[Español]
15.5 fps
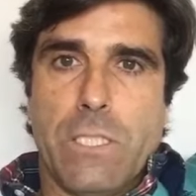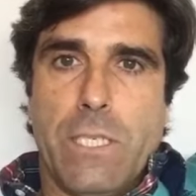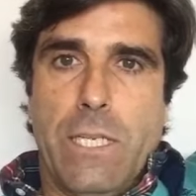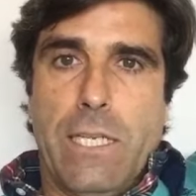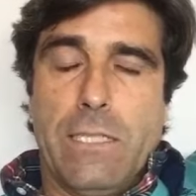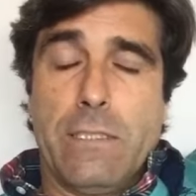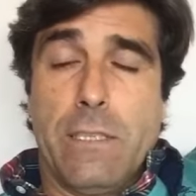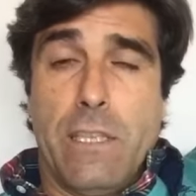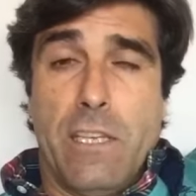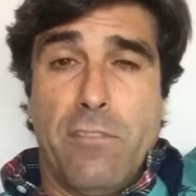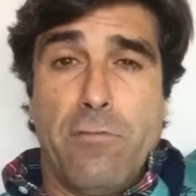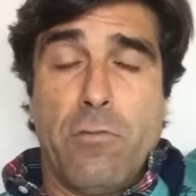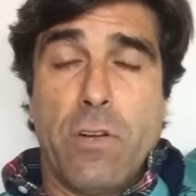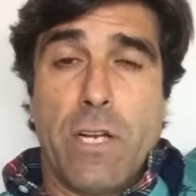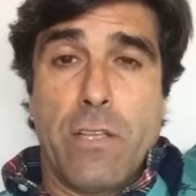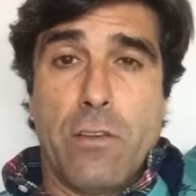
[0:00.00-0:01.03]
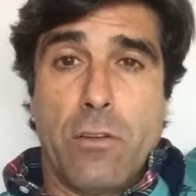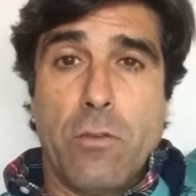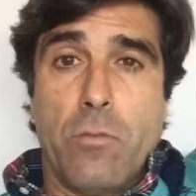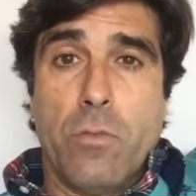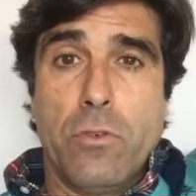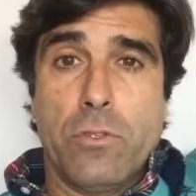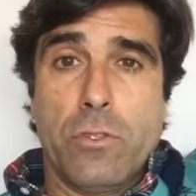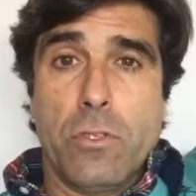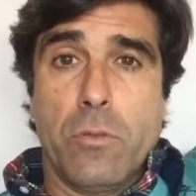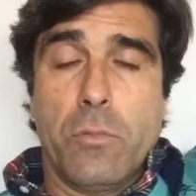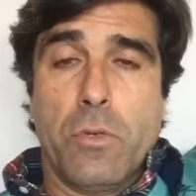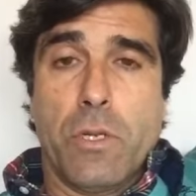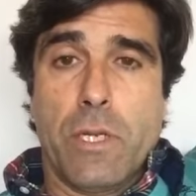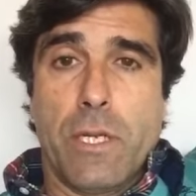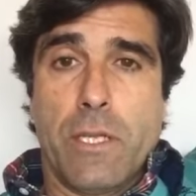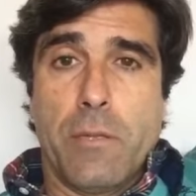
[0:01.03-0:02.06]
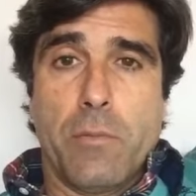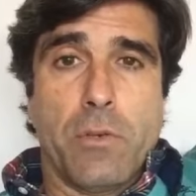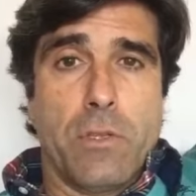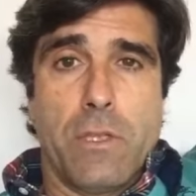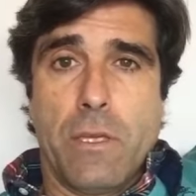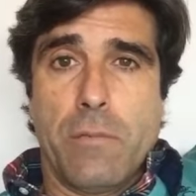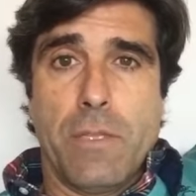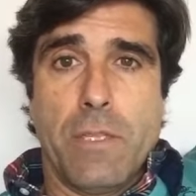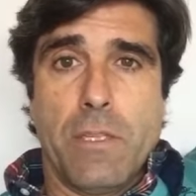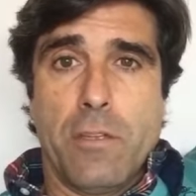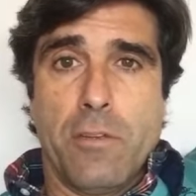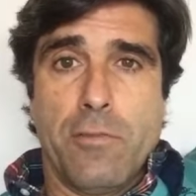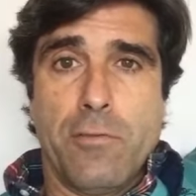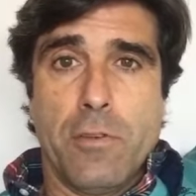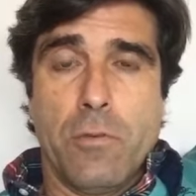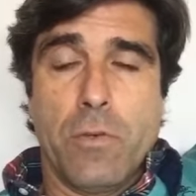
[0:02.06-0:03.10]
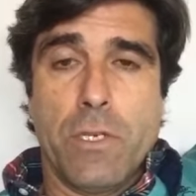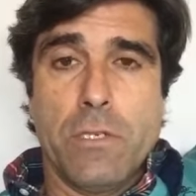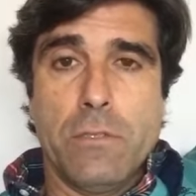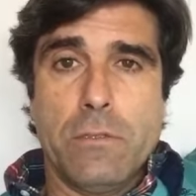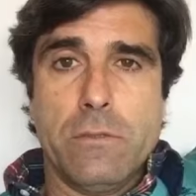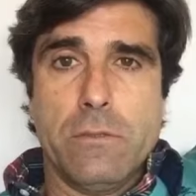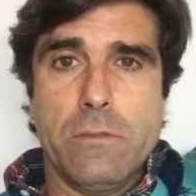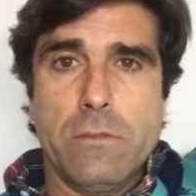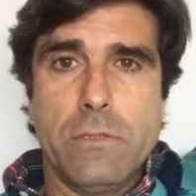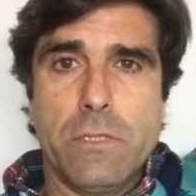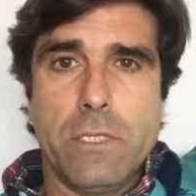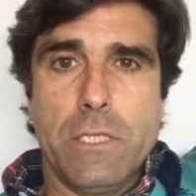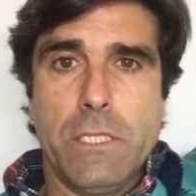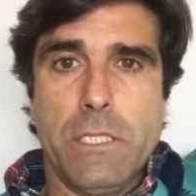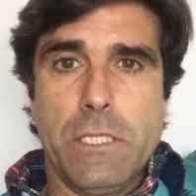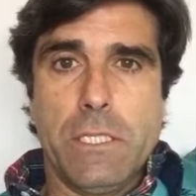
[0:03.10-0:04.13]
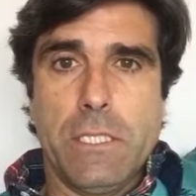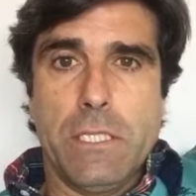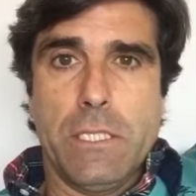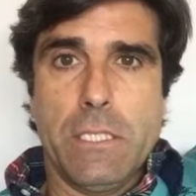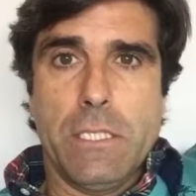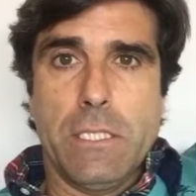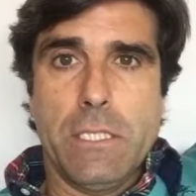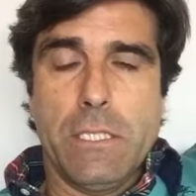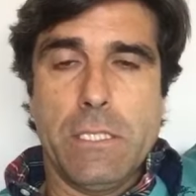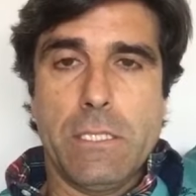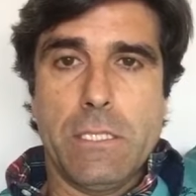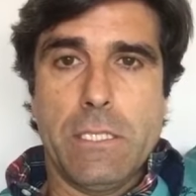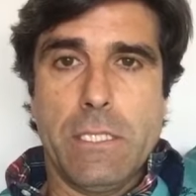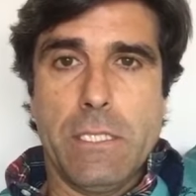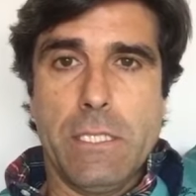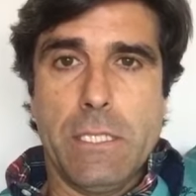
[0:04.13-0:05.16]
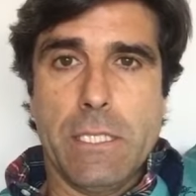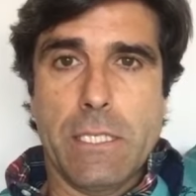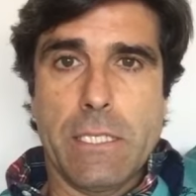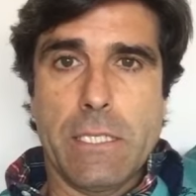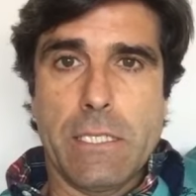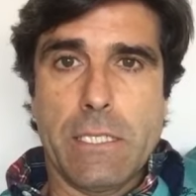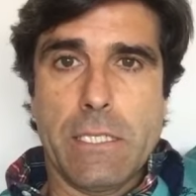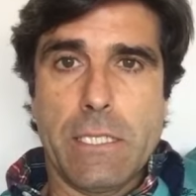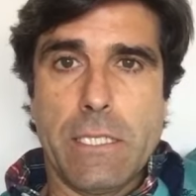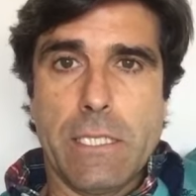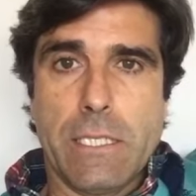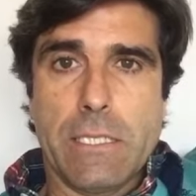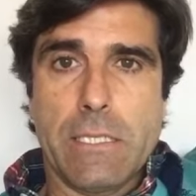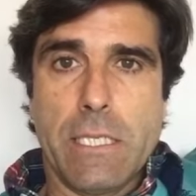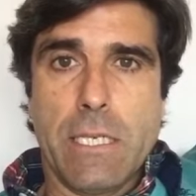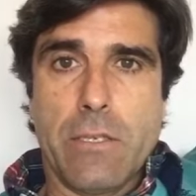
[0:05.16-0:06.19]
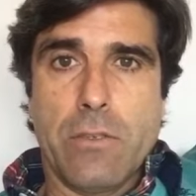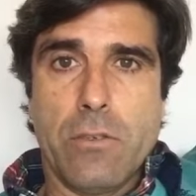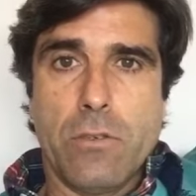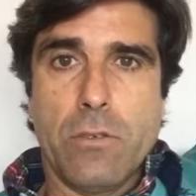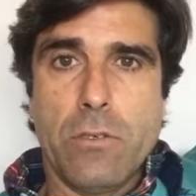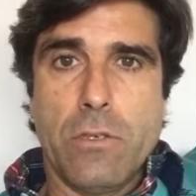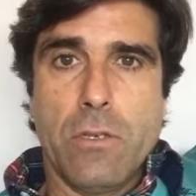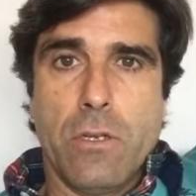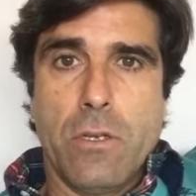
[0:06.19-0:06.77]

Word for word: en la entidad fue un año convulso porque deportivamente no fue bueno y, en, ese año